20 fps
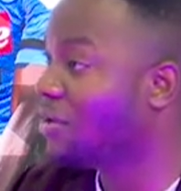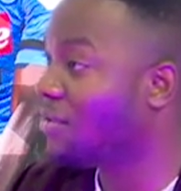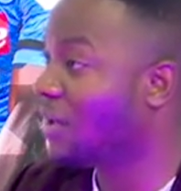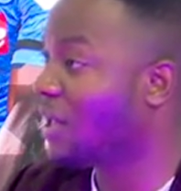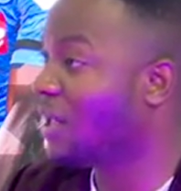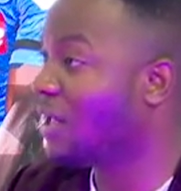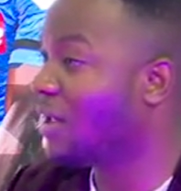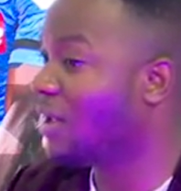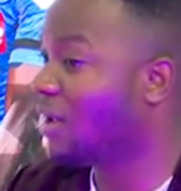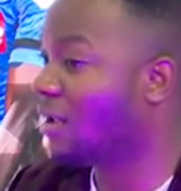
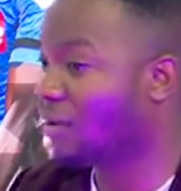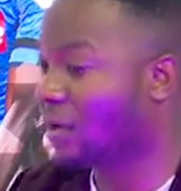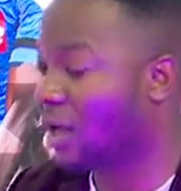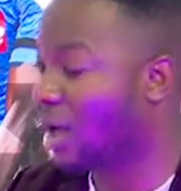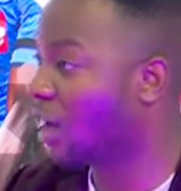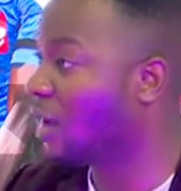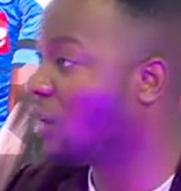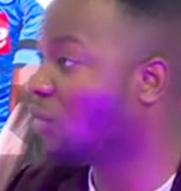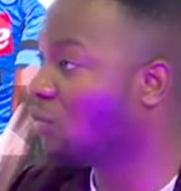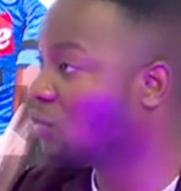Mais mais
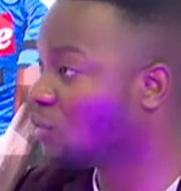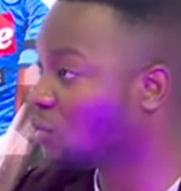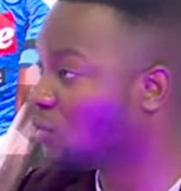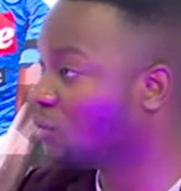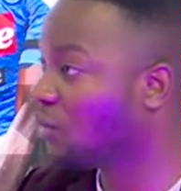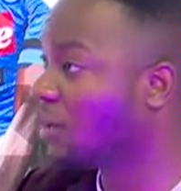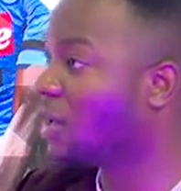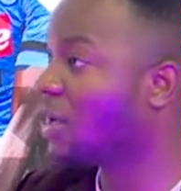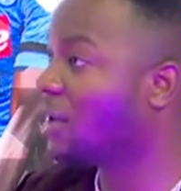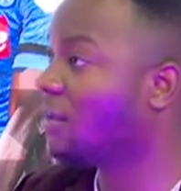Raoul
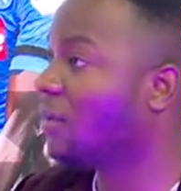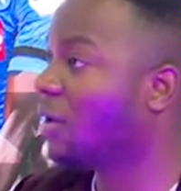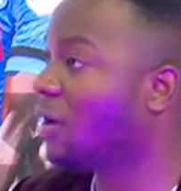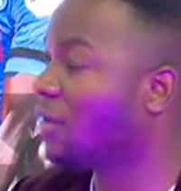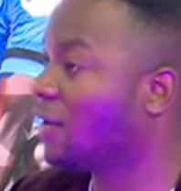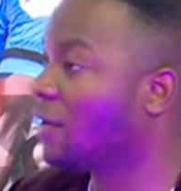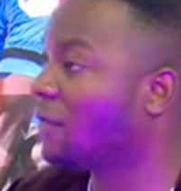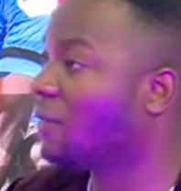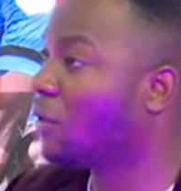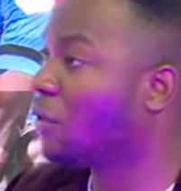Choum également
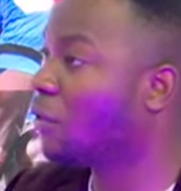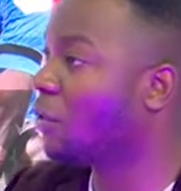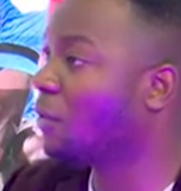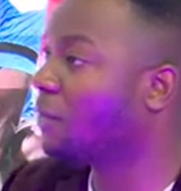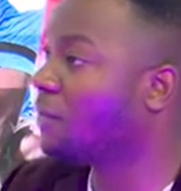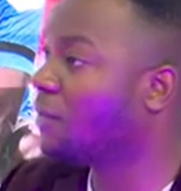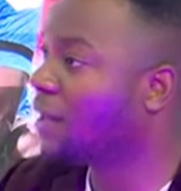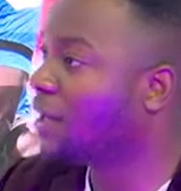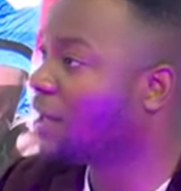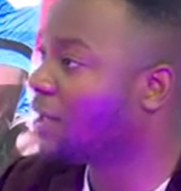avec The
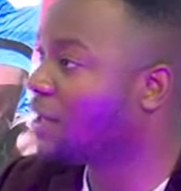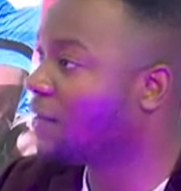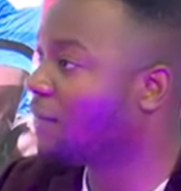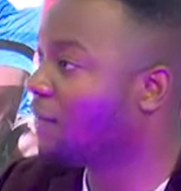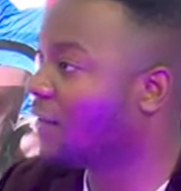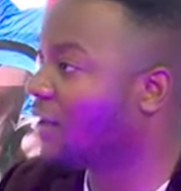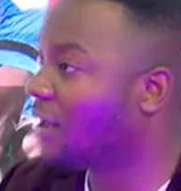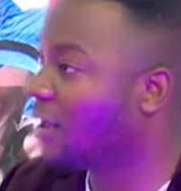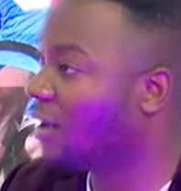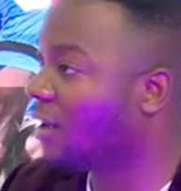Club qui
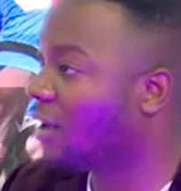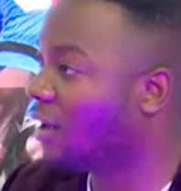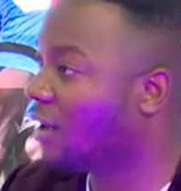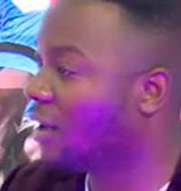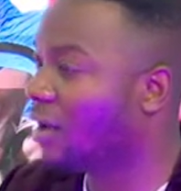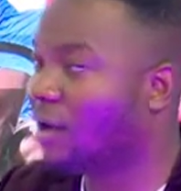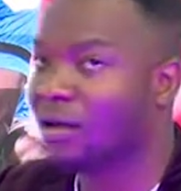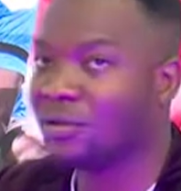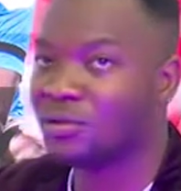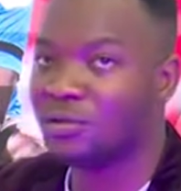fait euh,
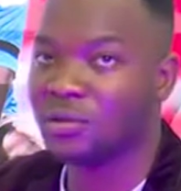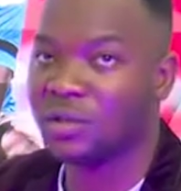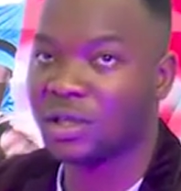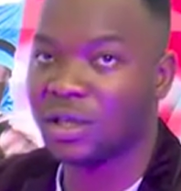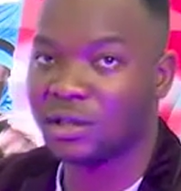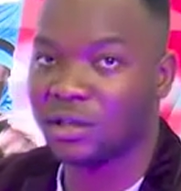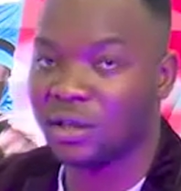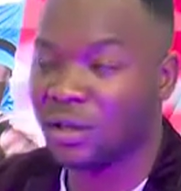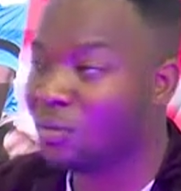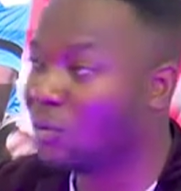euh, du
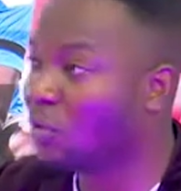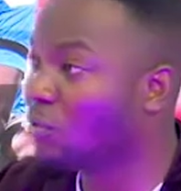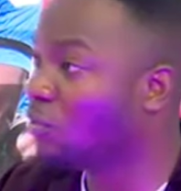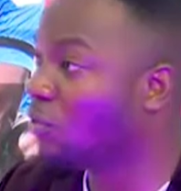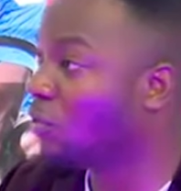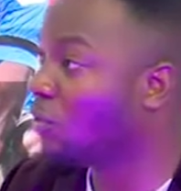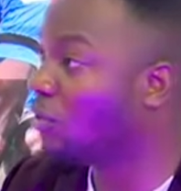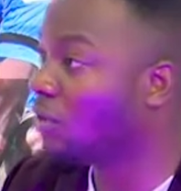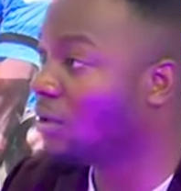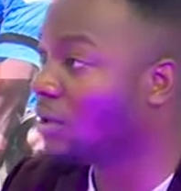très très bon
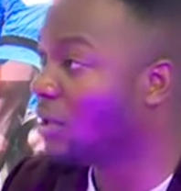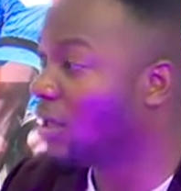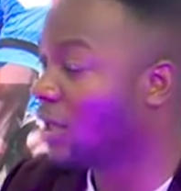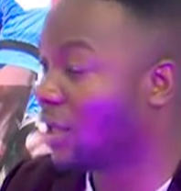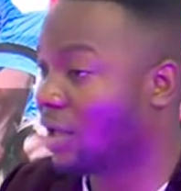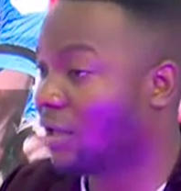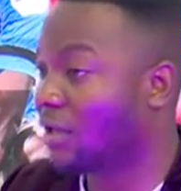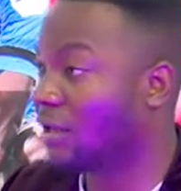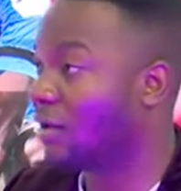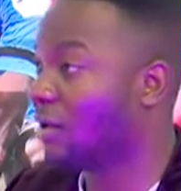boulot.
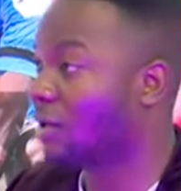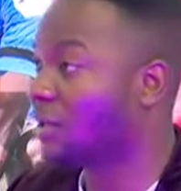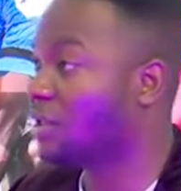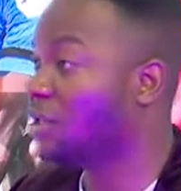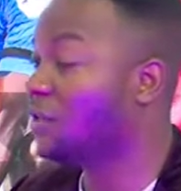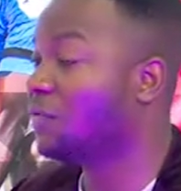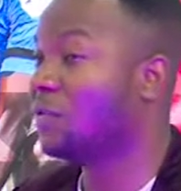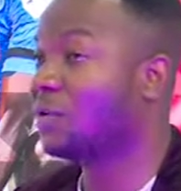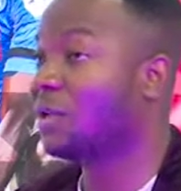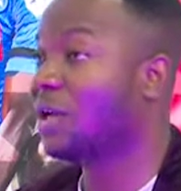Et euh,
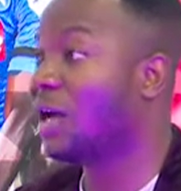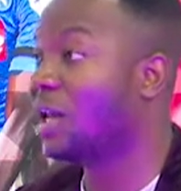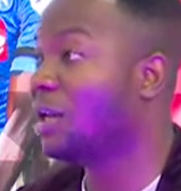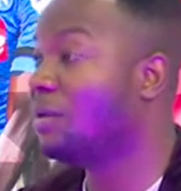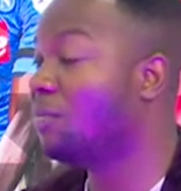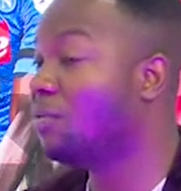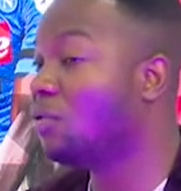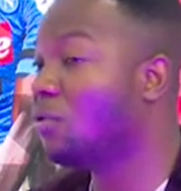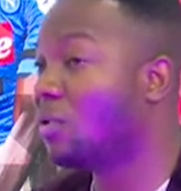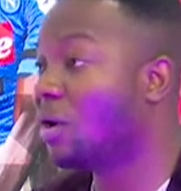s'il faudrait
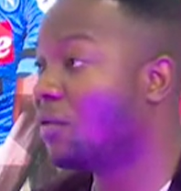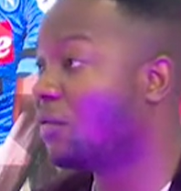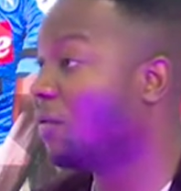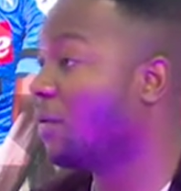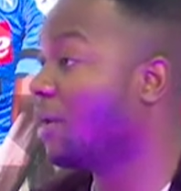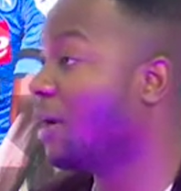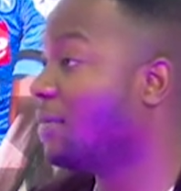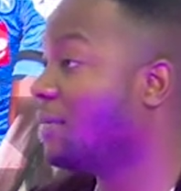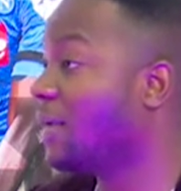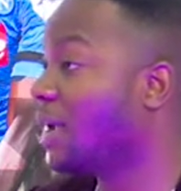aller plus loin,
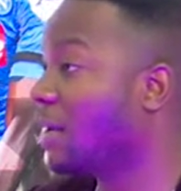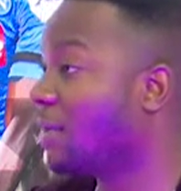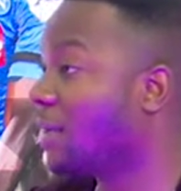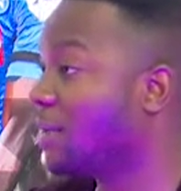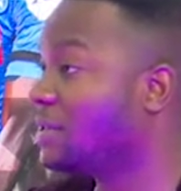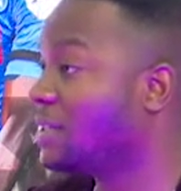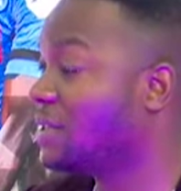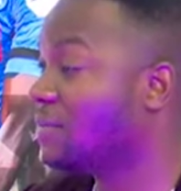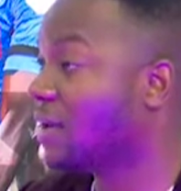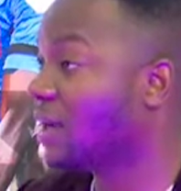Florent Ibenge,
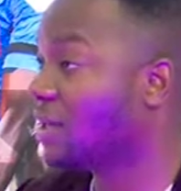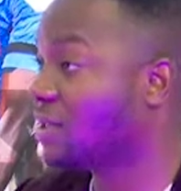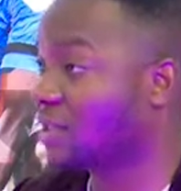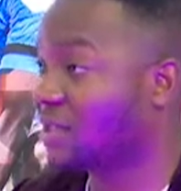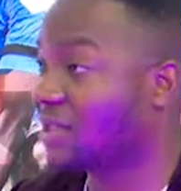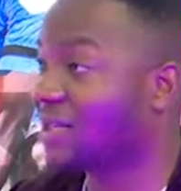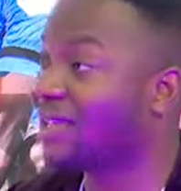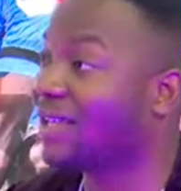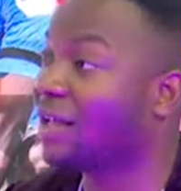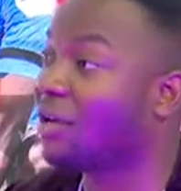même si ça
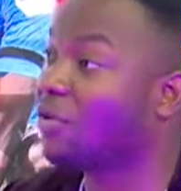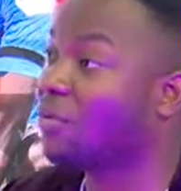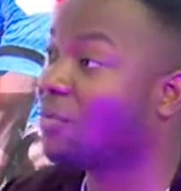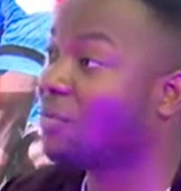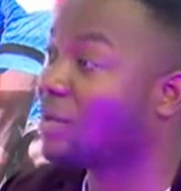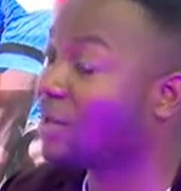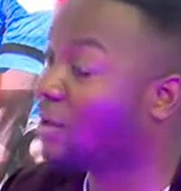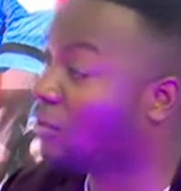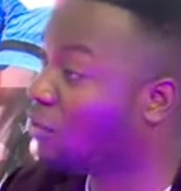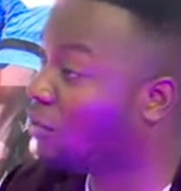sera très
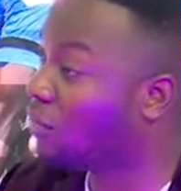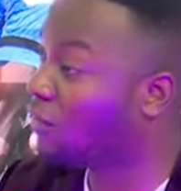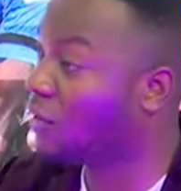compliqué de le